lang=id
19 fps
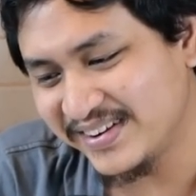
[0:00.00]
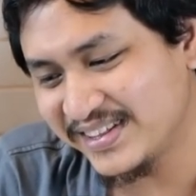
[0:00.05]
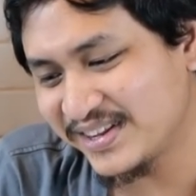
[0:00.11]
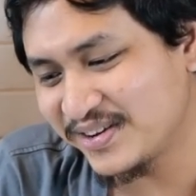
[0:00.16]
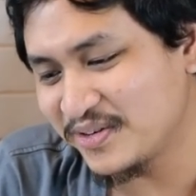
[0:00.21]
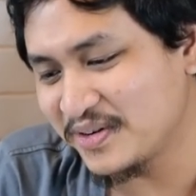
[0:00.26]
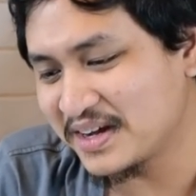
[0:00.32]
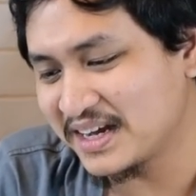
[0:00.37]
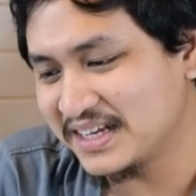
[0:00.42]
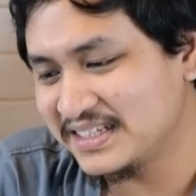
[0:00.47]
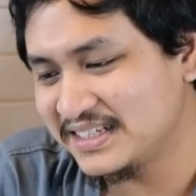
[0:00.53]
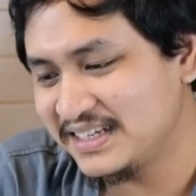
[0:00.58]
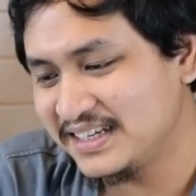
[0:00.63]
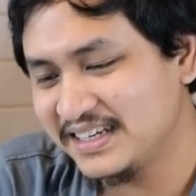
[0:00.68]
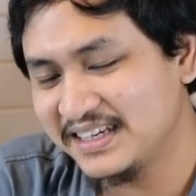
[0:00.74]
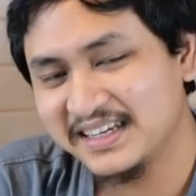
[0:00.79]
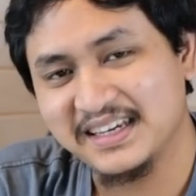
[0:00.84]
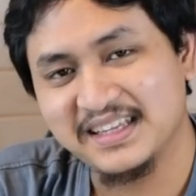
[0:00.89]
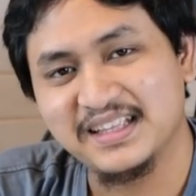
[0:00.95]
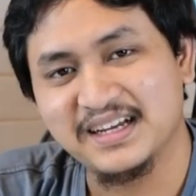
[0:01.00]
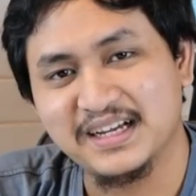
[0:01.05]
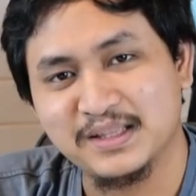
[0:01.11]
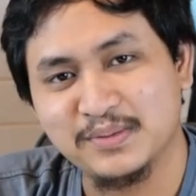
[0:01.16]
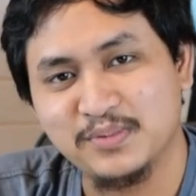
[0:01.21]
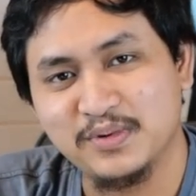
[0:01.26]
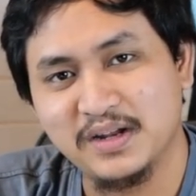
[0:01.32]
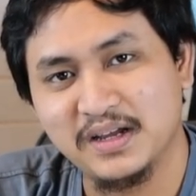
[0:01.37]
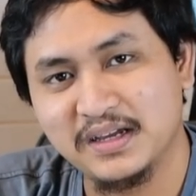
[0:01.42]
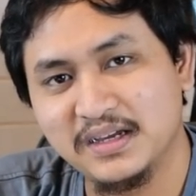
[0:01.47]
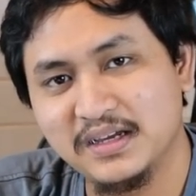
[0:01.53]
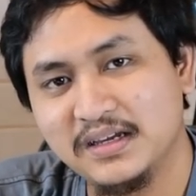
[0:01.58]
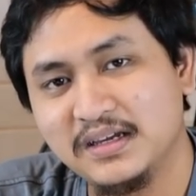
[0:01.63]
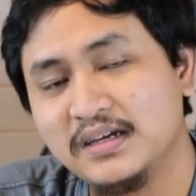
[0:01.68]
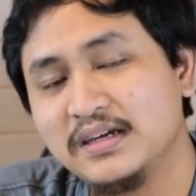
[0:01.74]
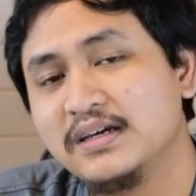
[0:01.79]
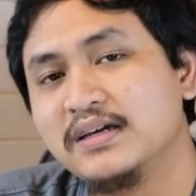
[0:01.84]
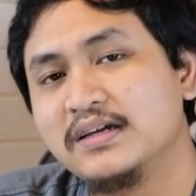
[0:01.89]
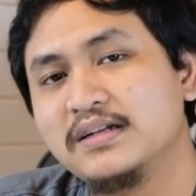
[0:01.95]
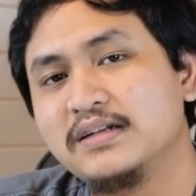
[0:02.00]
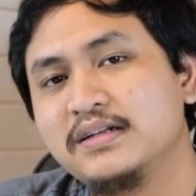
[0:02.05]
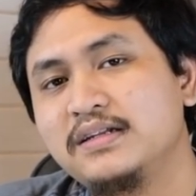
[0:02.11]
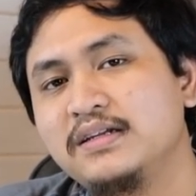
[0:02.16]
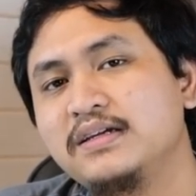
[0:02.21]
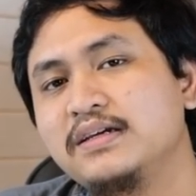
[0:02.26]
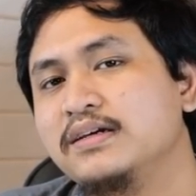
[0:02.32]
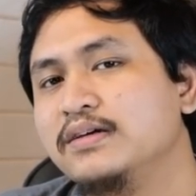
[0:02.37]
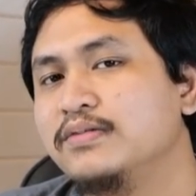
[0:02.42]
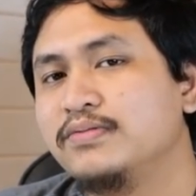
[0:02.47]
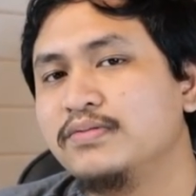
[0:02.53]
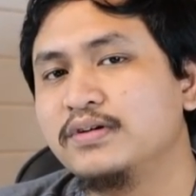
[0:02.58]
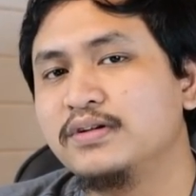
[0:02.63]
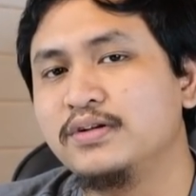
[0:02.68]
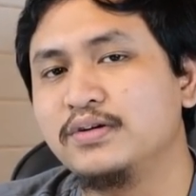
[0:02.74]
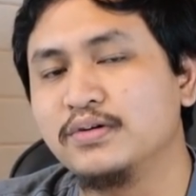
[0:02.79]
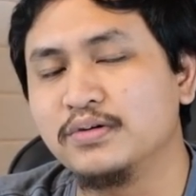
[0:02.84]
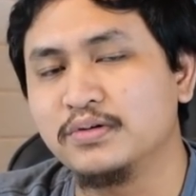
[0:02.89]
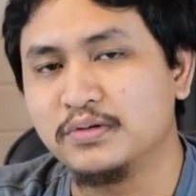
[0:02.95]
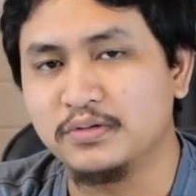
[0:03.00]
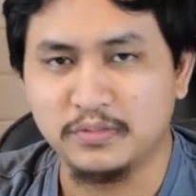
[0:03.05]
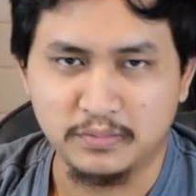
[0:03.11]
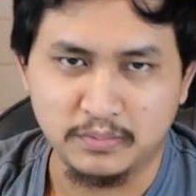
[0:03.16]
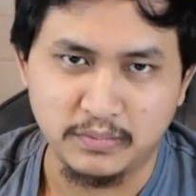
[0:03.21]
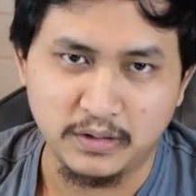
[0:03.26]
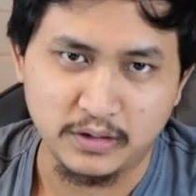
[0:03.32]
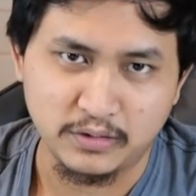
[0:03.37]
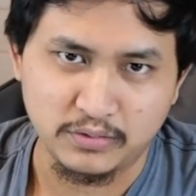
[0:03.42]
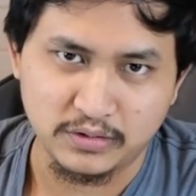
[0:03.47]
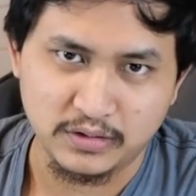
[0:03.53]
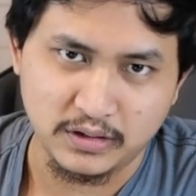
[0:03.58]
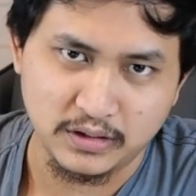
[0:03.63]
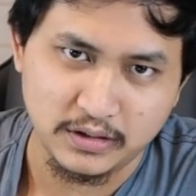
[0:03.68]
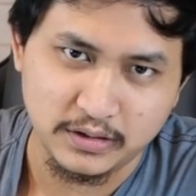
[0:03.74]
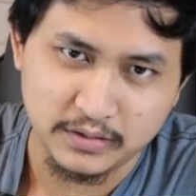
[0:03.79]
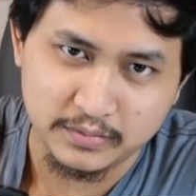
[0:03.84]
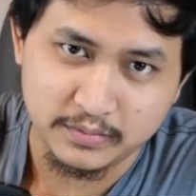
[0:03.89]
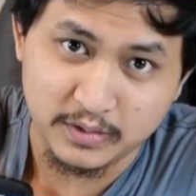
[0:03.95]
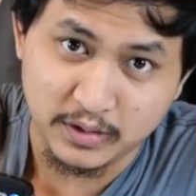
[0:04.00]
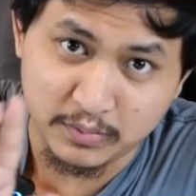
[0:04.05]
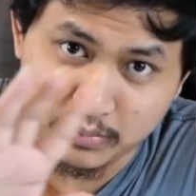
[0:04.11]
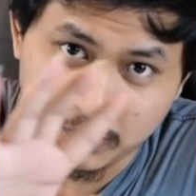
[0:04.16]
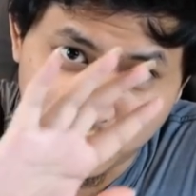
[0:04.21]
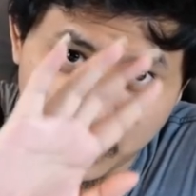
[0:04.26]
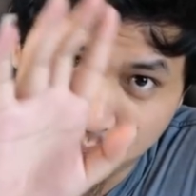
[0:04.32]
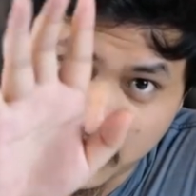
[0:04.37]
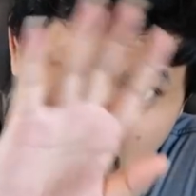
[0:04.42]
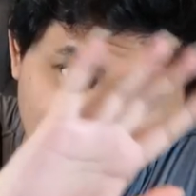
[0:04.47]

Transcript: ya udah terima kasih kita ketemu lagi di video berikutnya bye